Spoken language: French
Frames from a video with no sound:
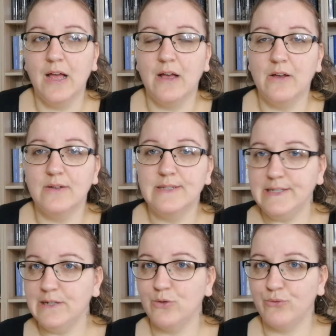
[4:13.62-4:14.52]
Euh,
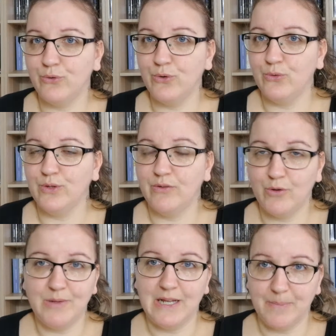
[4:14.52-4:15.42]
si les enfants
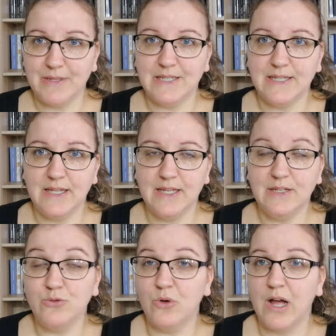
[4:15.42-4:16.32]
développent des capacités,
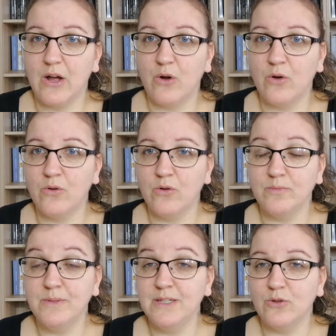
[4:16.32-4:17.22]
ils sont
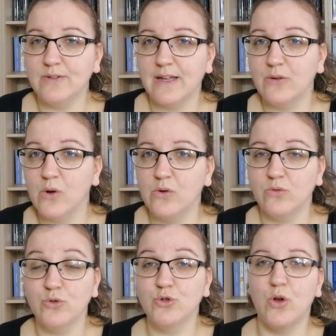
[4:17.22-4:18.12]
mis dans un camp,
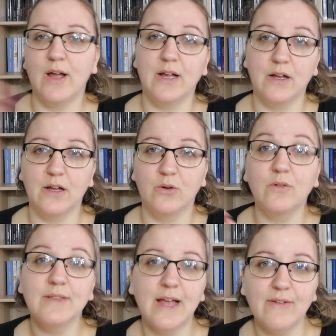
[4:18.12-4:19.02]
genre un
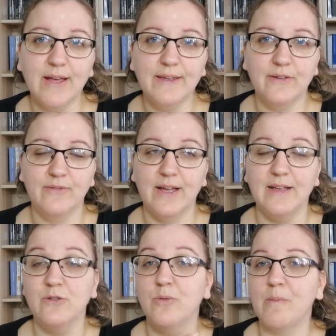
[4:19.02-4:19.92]
camp de travail. Enfin,
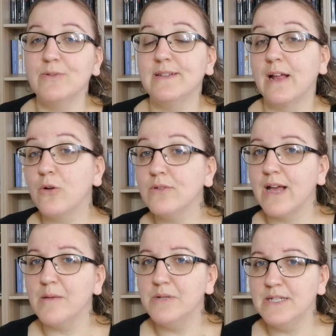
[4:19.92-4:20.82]
normalement, c'est un camp de
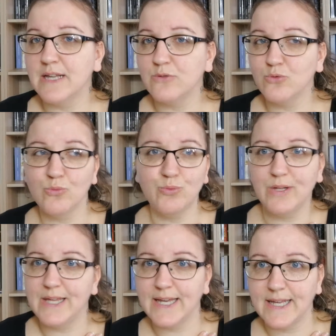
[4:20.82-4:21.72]
réhabilitation pour
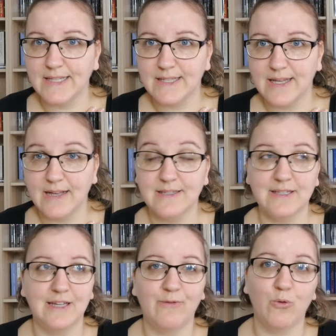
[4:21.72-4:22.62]
les guérir, etc. C'est
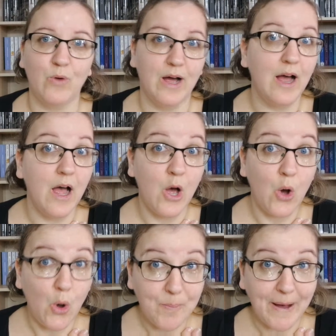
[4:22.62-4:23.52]
ce qu'ils font croire
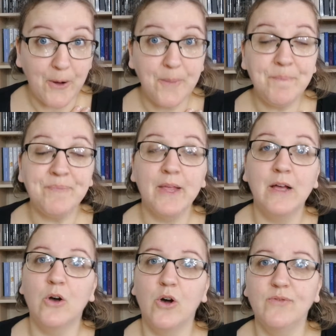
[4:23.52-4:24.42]
aux parents.
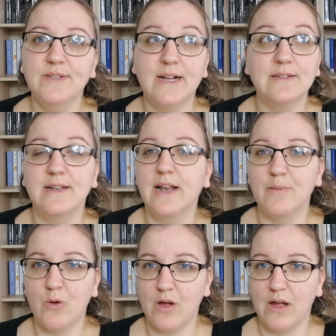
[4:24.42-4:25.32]
Au final, c'est
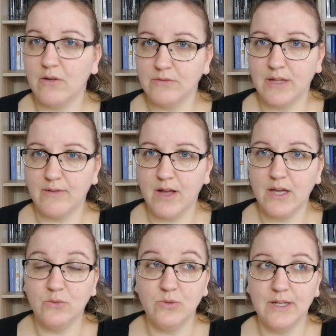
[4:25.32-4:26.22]
clairement un camp de
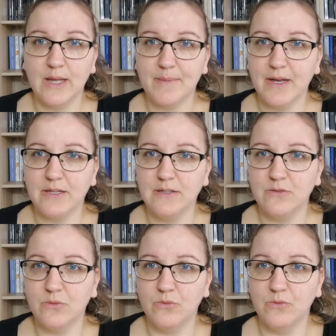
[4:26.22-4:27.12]
travail où les gamins, ils
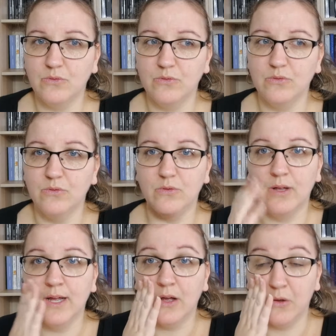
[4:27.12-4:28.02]
sont, euh,
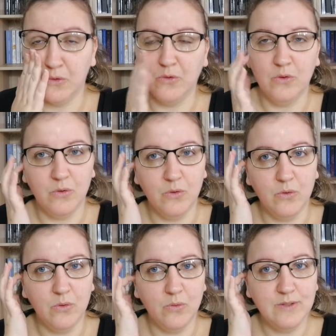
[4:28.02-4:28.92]

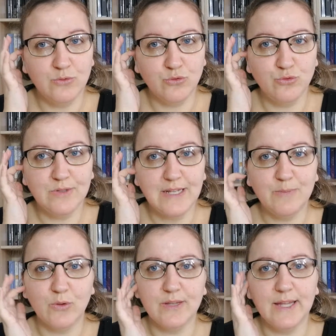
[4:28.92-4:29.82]
euh, ils sont
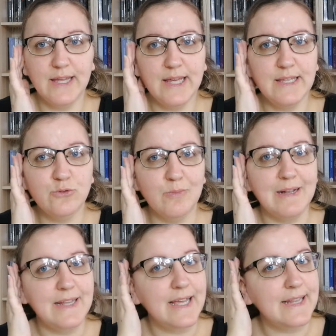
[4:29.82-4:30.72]
sous-alimentés, ils sont
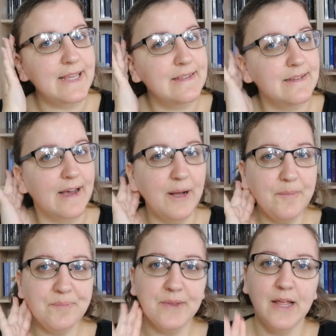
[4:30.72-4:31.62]
maltraités, etc.
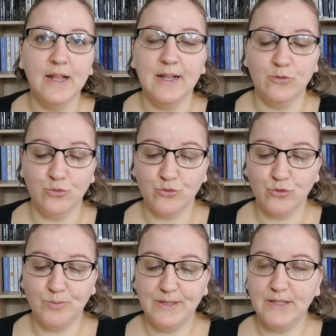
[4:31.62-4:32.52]
Donc
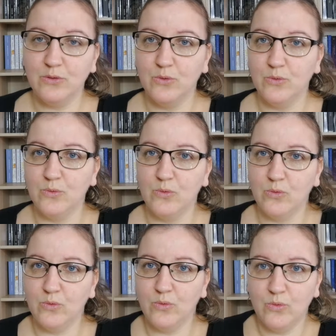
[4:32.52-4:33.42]
Ruby,
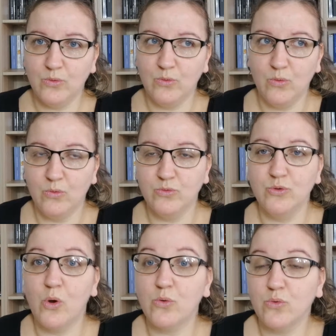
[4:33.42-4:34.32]
euh,
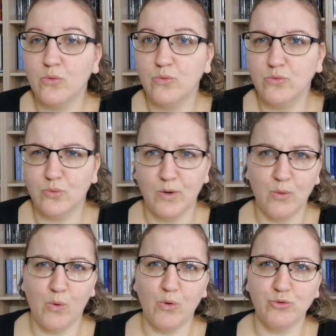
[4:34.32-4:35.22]
se rendant compte que les
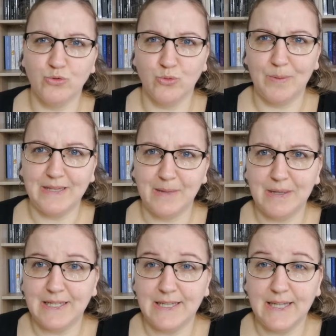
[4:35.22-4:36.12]
oranges ne sont pas très
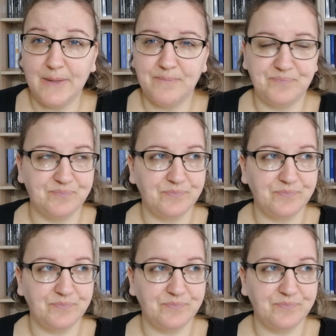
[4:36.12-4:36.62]
bien traitées,